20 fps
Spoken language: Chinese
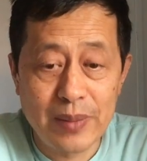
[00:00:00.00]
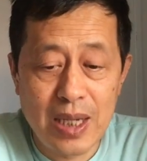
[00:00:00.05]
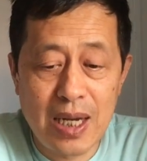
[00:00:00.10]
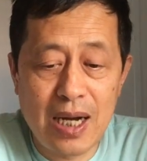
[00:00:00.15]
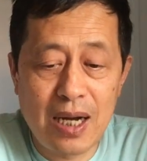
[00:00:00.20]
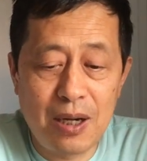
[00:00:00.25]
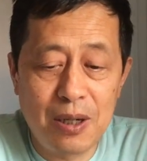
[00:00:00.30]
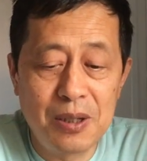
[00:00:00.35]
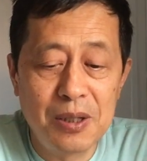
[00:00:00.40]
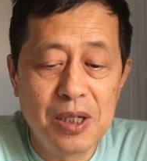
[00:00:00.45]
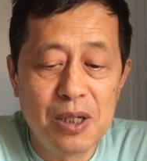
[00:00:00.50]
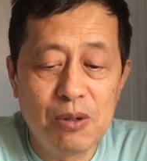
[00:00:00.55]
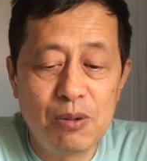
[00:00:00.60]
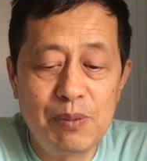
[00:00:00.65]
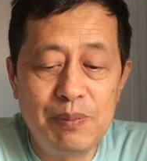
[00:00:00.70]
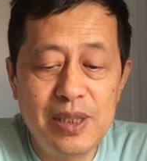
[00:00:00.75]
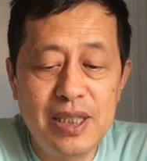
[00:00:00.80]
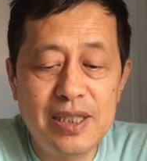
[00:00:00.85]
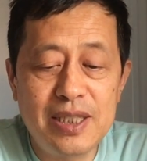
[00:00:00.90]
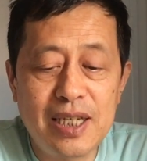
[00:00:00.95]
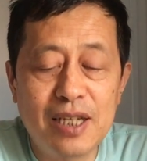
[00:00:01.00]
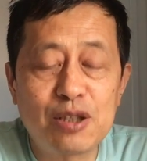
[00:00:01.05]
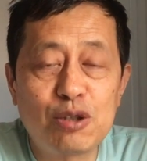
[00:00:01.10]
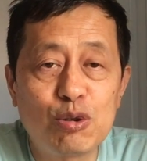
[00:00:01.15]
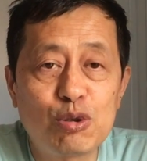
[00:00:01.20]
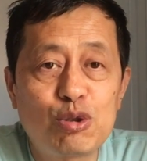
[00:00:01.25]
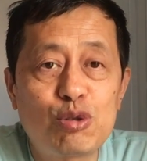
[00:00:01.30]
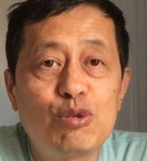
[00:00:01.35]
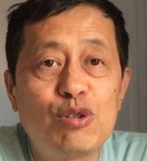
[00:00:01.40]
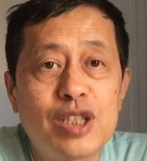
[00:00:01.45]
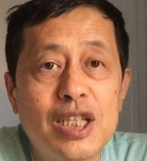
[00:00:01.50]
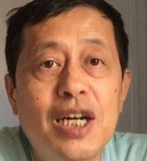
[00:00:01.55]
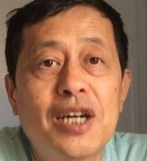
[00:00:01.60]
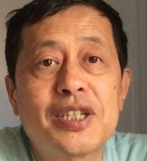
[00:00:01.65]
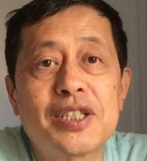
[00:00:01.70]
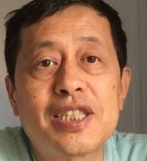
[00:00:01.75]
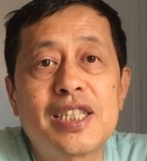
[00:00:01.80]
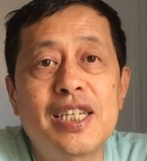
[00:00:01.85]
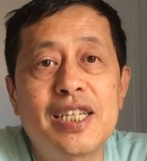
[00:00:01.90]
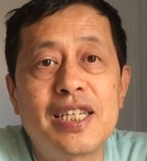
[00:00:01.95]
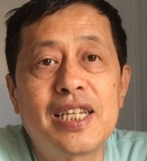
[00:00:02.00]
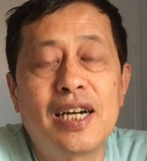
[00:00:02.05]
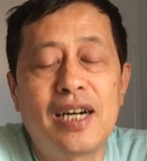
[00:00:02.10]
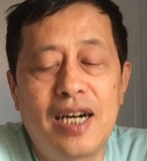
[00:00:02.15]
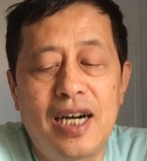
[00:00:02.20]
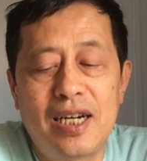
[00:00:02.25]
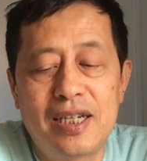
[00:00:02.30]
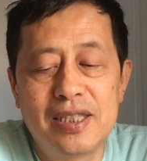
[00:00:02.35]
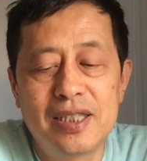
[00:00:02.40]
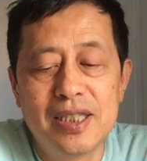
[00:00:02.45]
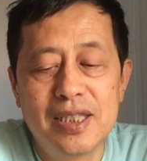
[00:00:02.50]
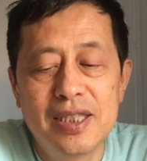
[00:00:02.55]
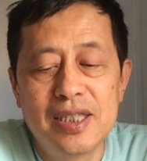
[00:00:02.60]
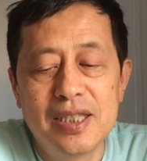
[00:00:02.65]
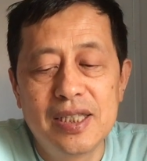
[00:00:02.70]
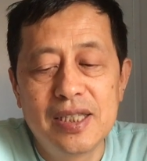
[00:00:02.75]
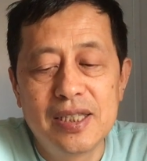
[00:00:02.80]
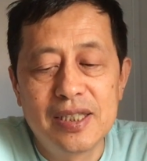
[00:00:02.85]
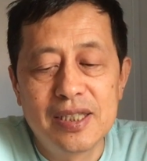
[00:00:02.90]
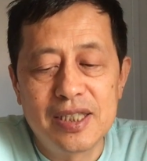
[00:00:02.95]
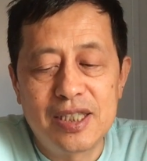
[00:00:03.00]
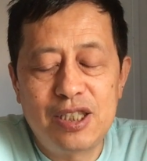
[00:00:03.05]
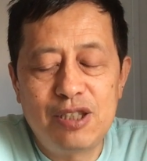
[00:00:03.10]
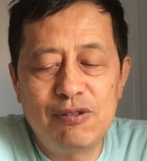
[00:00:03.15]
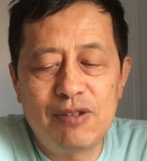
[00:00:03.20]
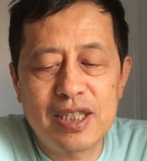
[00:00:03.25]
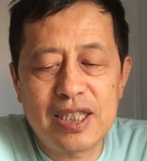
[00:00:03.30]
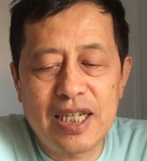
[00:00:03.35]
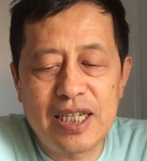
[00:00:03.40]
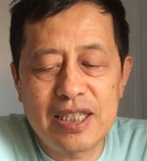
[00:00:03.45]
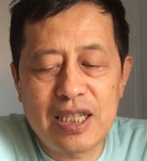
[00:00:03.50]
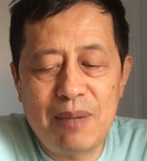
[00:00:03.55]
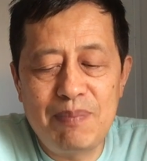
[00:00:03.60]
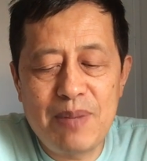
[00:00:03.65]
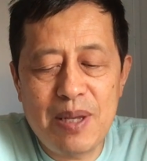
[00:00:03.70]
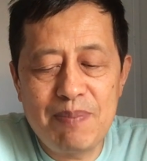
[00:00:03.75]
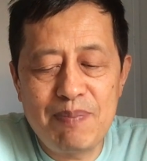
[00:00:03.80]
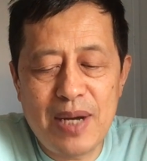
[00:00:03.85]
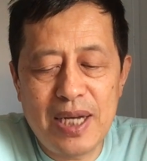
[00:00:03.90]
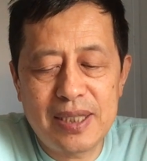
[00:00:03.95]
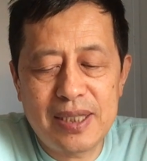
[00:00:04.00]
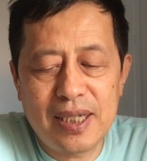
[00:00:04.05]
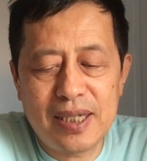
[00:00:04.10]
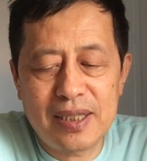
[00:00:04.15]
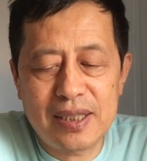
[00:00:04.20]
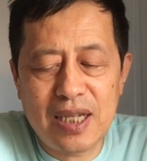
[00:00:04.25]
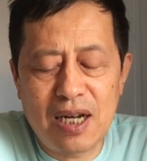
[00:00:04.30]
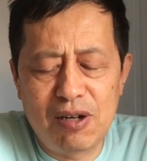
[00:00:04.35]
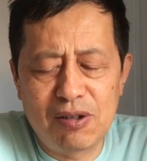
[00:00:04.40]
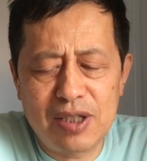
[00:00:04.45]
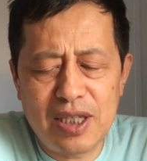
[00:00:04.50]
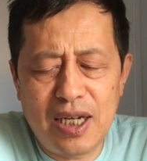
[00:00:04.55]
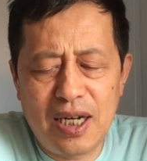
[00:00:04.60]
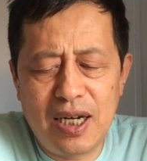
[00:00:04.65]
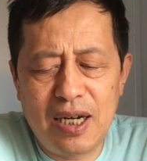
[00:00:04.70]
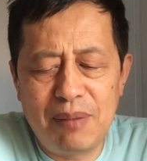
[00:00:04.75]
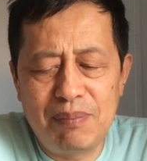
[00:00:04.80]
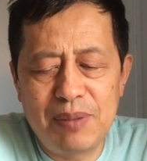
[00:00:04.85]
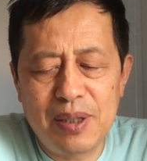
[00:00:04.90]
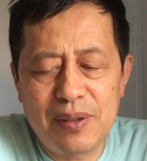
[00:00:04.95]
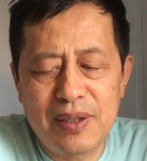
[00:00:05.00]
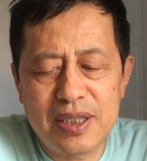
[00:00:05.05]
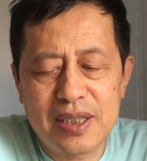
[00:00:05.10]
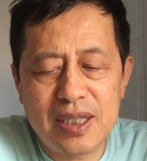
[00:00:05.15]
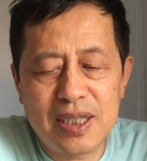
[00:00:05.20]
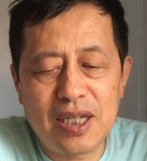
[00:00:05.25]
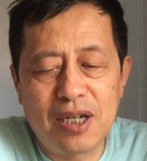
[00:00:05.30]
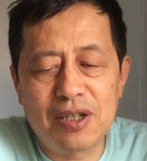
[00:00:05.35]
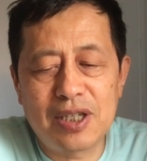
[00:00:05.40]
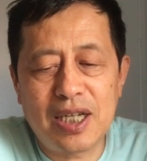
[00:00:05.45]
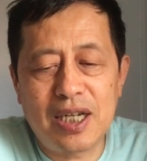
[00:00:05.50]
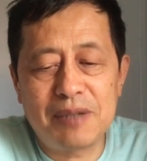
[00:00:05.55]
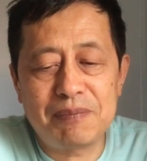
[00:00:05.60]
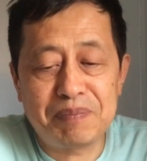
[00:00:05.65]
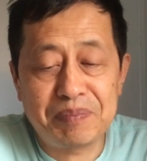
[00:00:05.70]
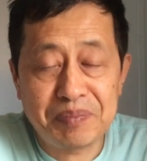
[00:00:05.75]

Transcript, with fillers: 啊，我们以前都说到了这一点啊，希望大家明白这个道理啊，明白这道理。